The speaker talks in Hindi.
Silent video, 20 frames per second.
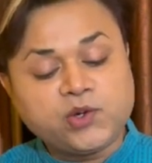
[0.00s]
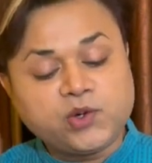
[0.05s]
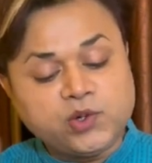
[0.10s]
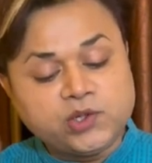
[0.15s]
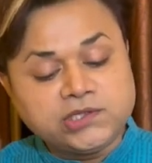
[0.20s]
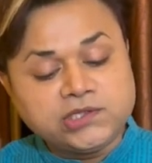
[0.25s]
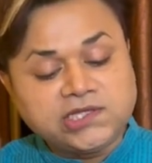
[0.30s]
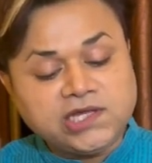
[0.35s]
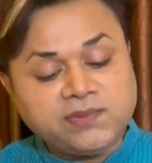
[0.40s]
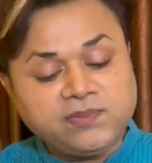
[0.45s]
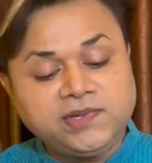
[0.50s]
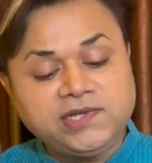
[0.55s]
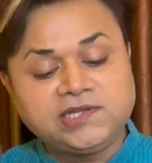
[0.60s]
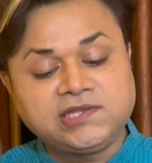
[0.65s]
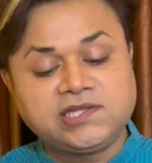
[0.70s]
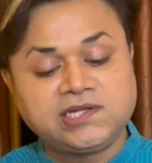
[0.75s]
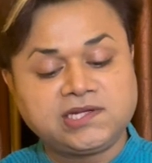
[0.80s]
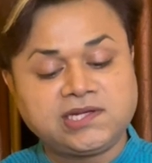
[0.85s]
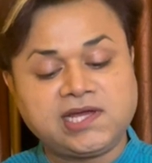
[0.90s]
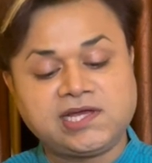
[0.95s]
खुद के
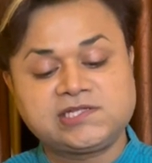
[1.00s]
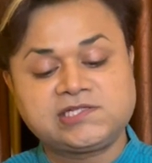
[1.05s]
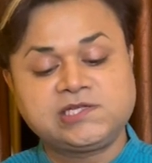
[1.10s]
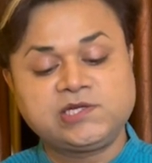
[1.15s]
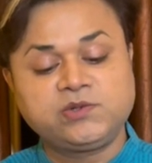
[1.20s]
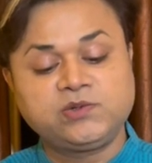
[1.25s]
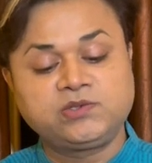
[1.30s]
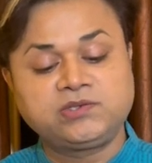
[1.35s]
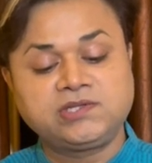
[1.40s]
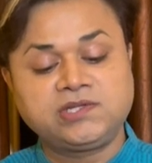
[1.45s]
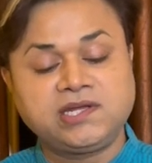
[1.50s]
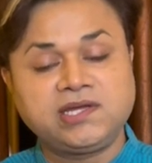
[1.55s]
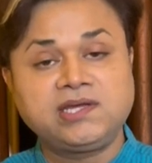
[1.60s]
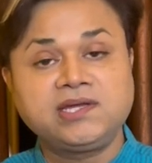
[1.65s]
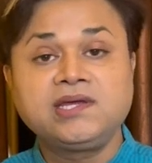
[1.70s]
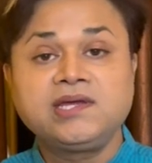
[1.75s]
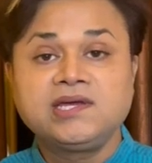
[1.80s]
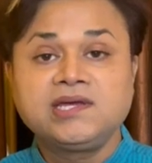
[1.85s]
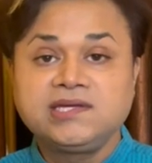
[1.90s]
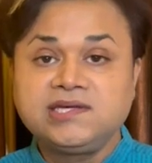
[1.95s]
भीतर कैसे
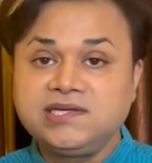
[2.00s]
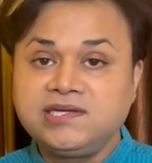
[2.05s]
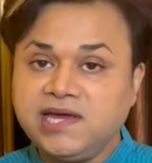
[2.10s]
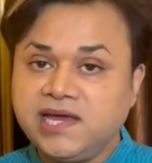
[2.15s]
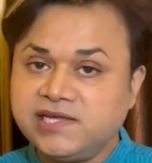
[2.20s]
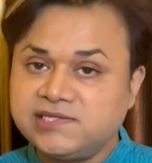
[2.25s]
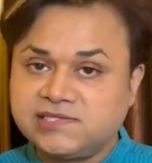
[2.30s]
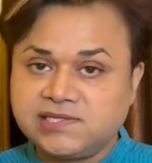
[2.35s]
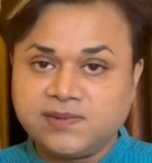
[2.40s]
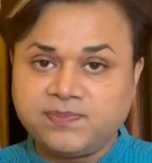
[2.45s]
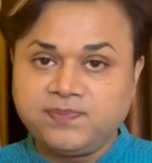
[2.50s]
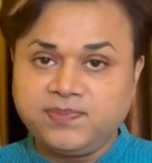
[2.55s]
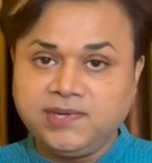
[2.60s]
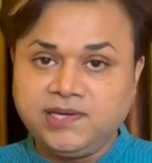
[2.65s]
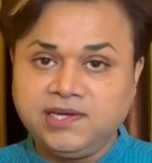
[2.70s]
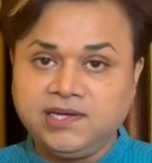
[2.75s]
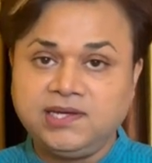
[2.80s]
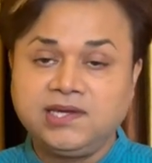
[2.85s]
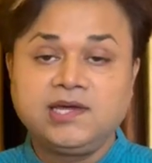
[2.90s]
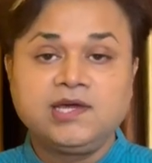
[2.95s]
उतरें यह सब भी